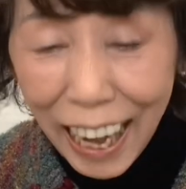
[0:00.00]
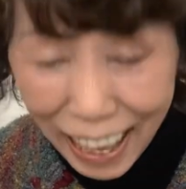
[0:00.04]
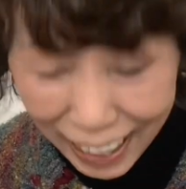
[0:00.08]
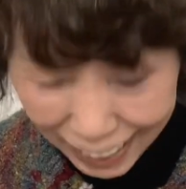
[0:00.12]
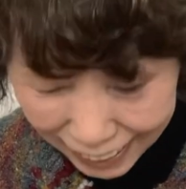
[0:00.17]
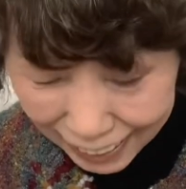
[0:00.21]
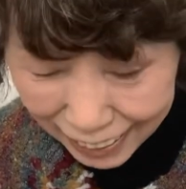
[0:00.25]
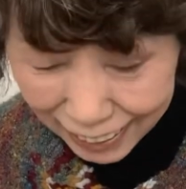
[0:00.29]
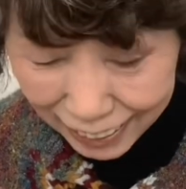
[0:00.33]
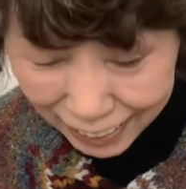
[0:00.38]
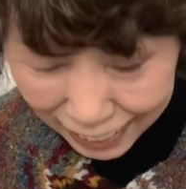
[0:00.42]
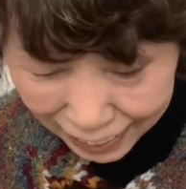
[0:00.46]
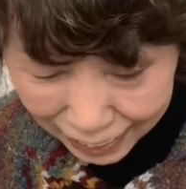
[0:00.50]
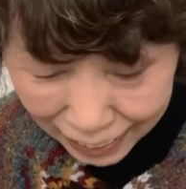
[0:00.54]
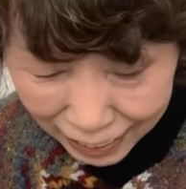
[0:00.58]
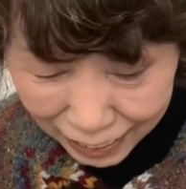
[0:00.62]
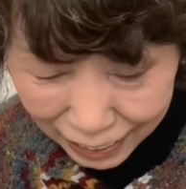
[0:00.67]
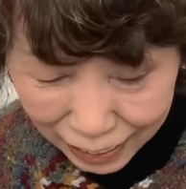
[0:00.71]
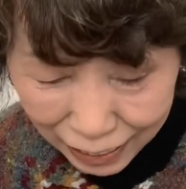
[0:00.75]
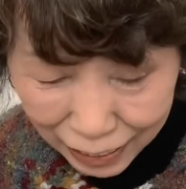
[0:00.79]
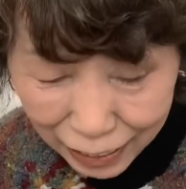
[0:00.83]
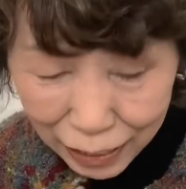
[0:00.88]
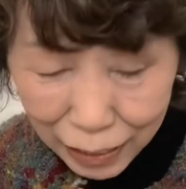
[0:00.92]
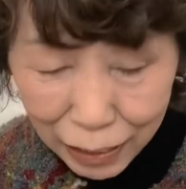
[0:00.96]
はい、
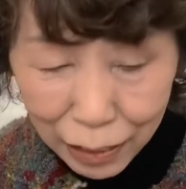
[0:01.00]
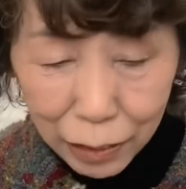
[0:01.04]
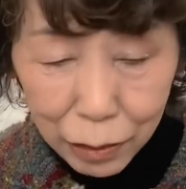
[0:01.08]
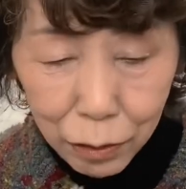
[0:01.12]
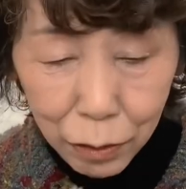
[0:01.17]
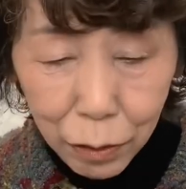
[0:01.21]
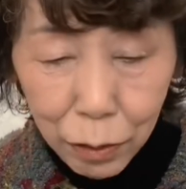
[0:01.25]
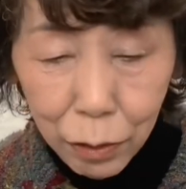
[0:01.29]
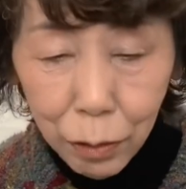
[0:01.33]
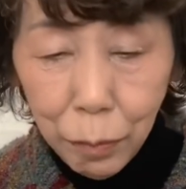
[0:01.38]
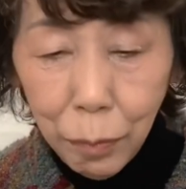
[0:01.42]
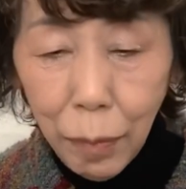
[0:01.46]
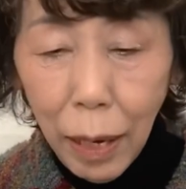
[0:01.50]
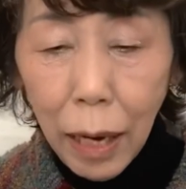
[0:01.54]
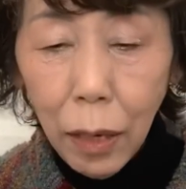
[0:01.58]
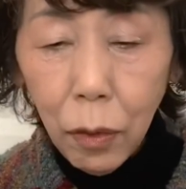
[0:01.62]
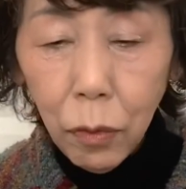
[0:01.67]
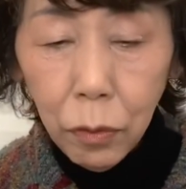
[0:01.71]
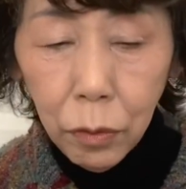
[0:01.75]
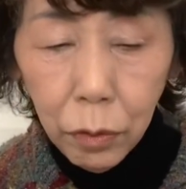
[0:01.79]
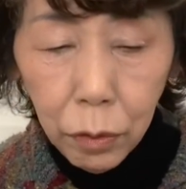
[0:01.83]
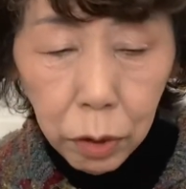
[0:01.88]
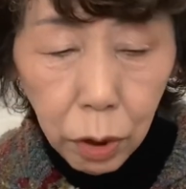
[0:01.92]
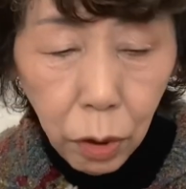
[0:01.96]
えー、まあ
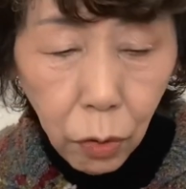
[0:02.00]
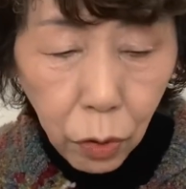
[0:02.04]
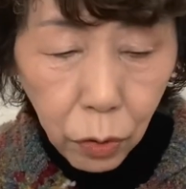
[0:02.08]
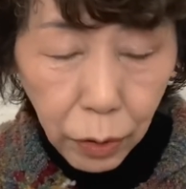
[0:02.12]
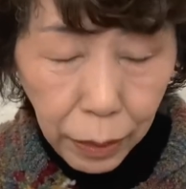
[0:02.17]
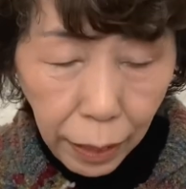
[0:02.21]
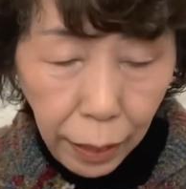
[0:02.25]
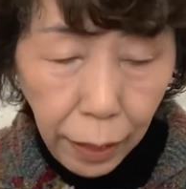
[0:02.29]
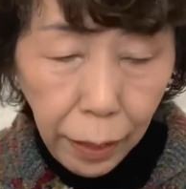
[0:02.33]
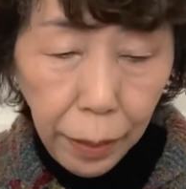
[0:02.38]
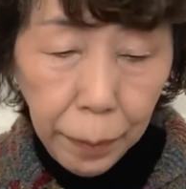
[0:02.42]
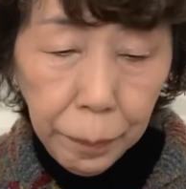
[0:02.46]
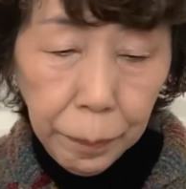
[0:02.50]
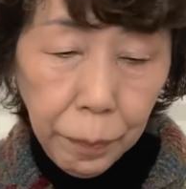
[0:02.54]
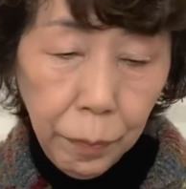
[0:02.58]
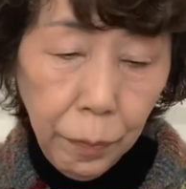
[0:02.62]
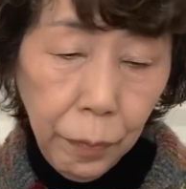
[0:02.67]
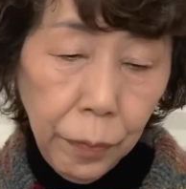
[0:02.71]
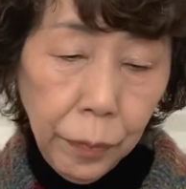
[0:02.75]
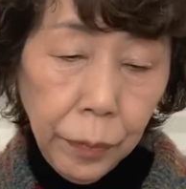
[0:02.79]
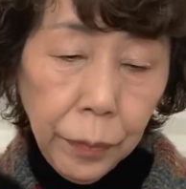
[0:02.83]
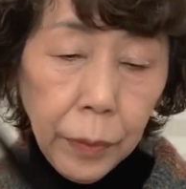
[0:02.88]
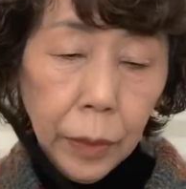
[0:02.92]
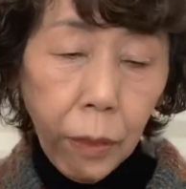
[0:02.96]
黒で
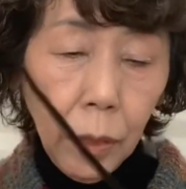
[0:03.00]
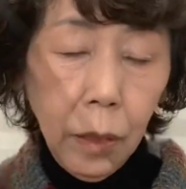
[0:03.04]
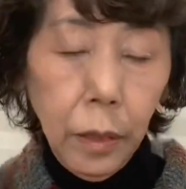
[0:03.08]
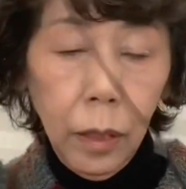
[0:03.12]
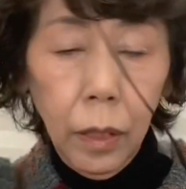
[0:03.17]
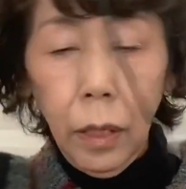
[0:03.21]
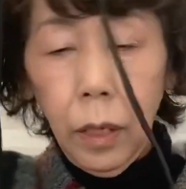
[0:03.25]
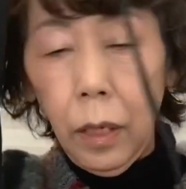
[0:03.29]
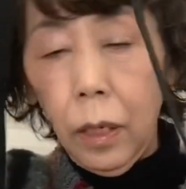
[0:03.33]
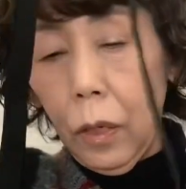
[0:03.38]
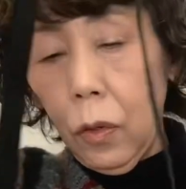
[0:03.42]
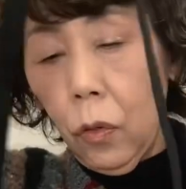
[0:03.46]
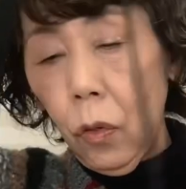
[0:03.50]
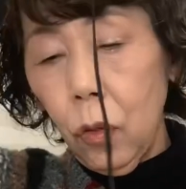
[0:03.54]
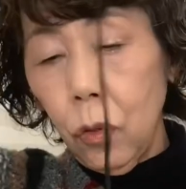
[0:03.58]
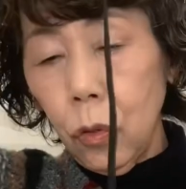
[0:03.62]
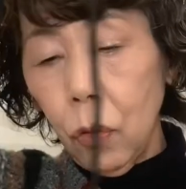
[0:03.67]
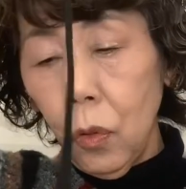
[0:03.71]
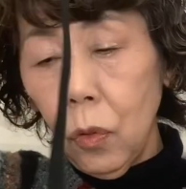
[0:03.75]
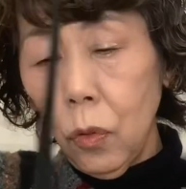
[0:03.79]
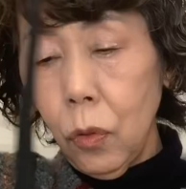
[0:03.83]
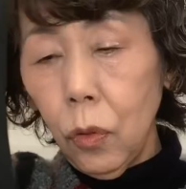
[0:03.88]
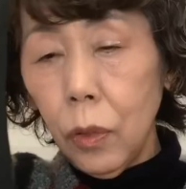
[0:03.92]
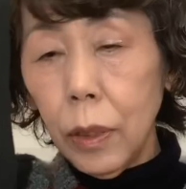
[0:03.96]
えー、こ
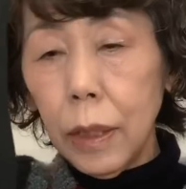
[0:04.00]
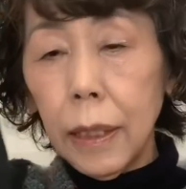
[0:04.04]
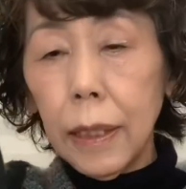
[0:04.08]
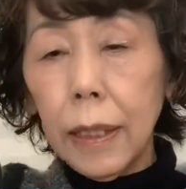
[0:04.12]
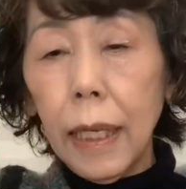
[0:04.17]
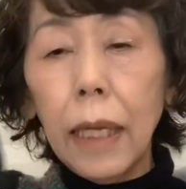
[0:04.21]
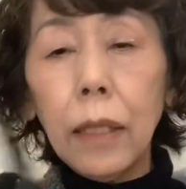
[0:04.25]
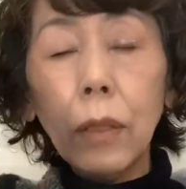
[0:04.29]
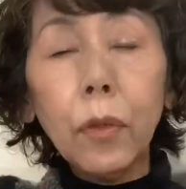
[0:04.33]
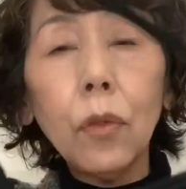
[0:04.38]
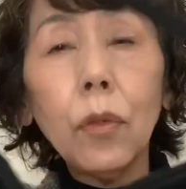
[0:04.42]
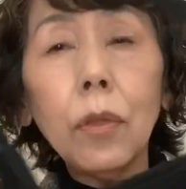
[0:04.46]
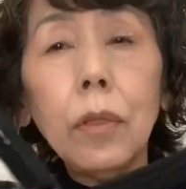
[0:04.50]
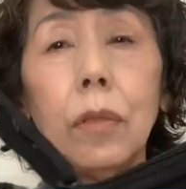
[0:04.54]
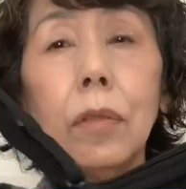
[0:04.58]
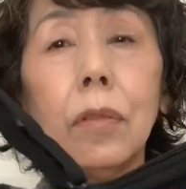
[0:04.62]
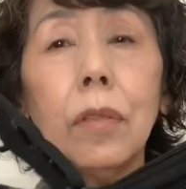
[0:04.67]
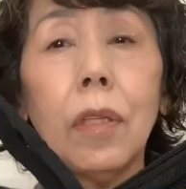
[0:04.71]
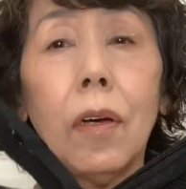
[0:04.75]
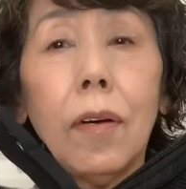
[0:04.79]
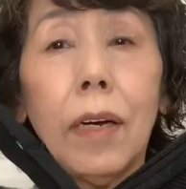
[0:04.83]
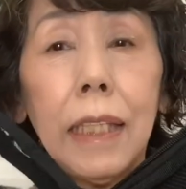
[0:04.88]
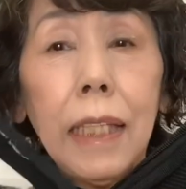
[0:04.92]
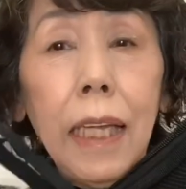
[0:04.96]
の大きさとい
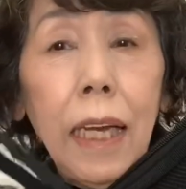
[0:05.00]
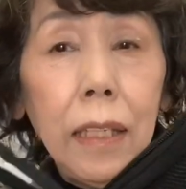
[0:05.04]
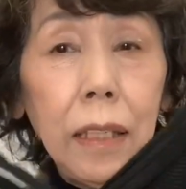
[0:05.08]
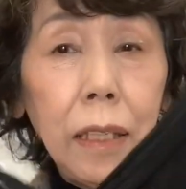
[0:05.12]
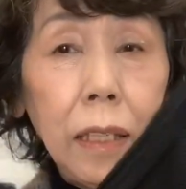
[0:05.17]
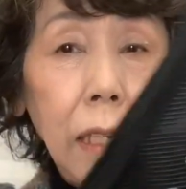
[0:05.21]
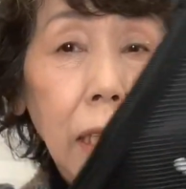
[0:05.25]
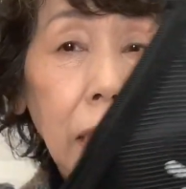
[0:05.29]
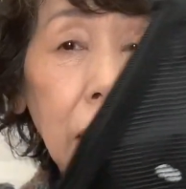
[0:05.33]
うのは何か